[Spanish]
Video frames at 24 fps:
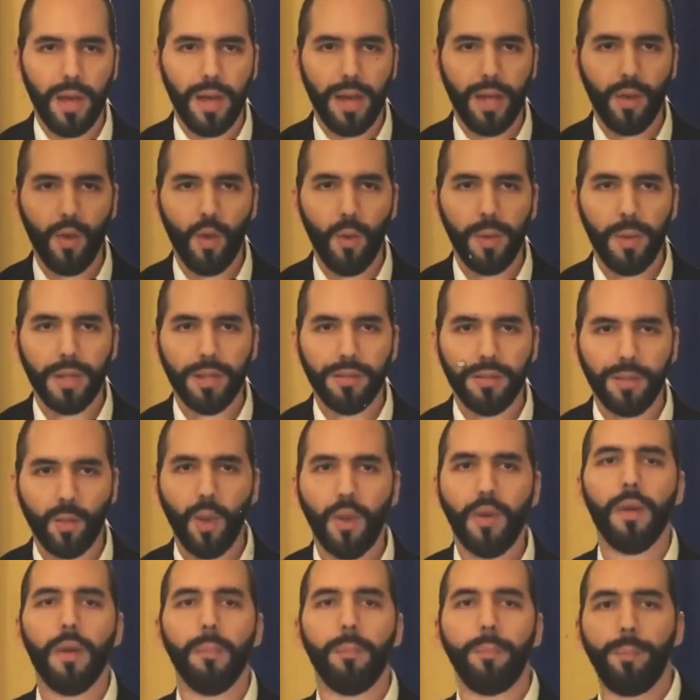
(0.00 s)
en el año
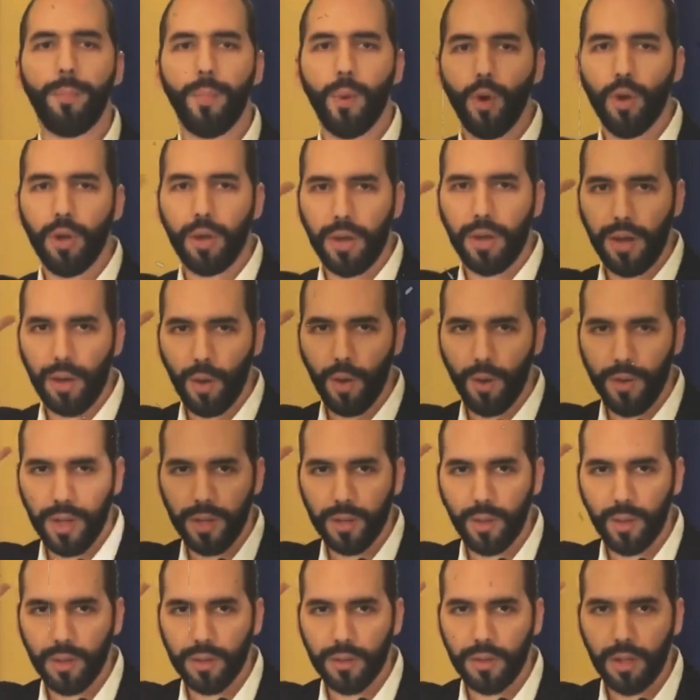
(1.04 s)
2019 por el
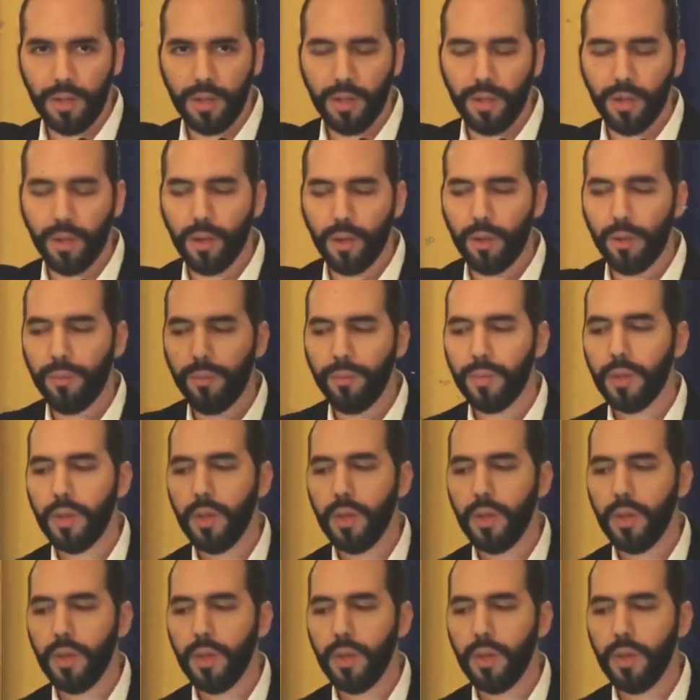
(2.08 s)
gobierno anterior,